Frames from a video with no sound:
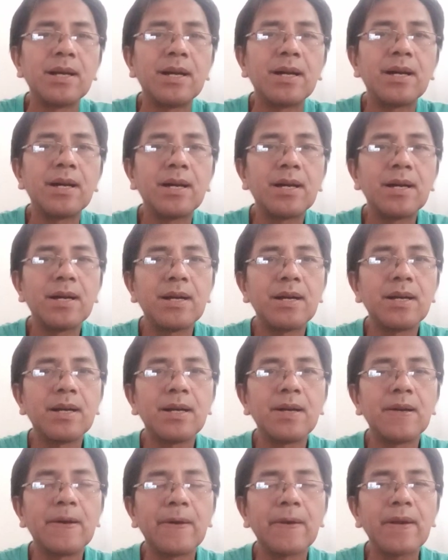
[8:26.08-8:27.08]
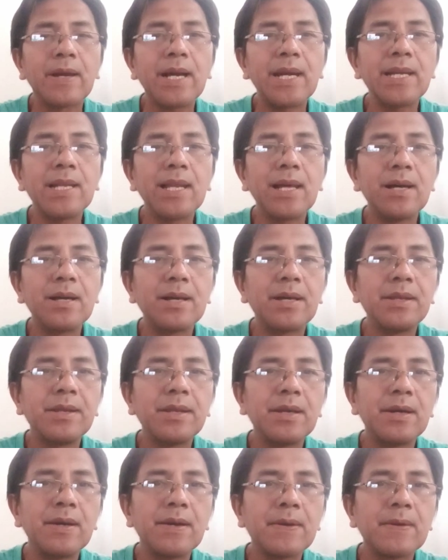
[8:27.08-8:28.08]
uh, kailangan
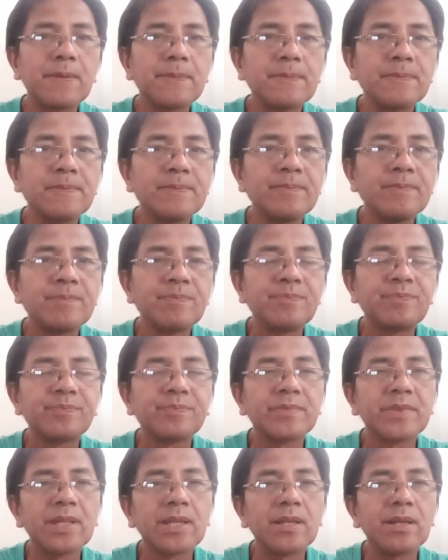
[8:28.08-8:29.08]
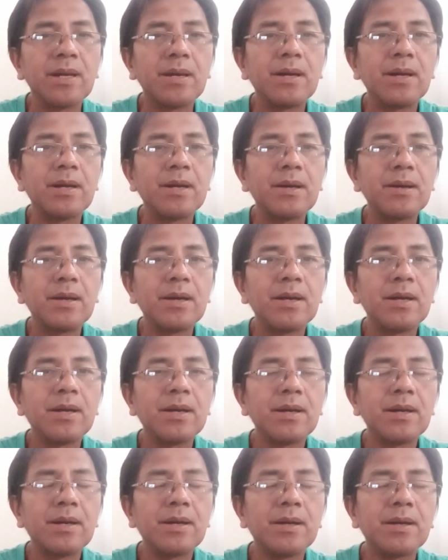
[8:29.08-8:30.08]
na
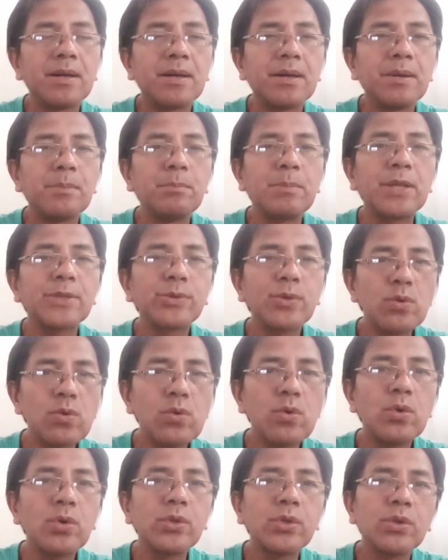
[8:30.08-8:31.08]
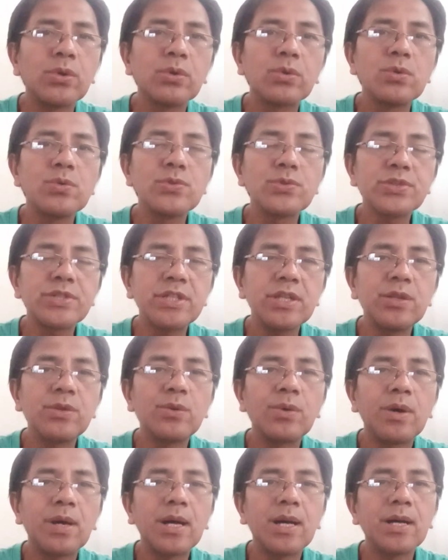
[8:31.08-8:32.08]
uh, matukoy kung
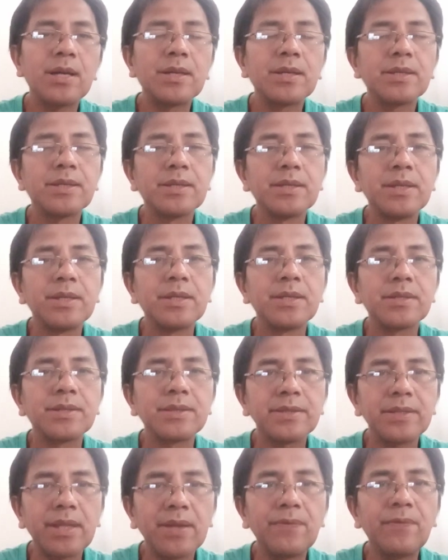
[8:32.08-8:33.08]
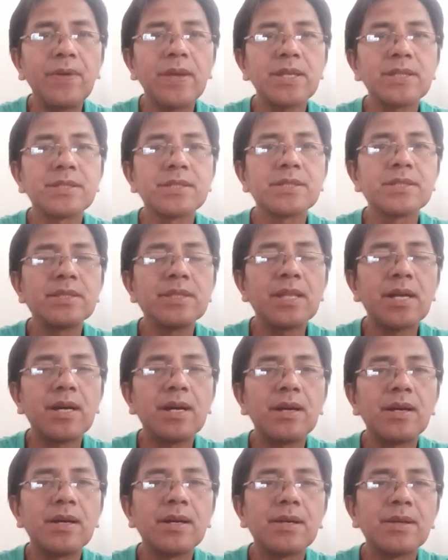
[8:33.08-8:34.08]
sino ang Tebes
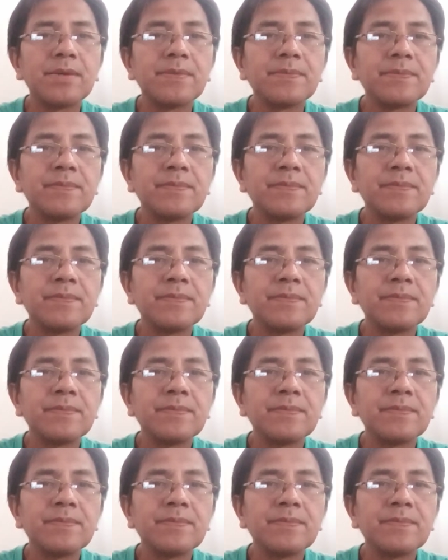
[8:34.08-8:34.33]
na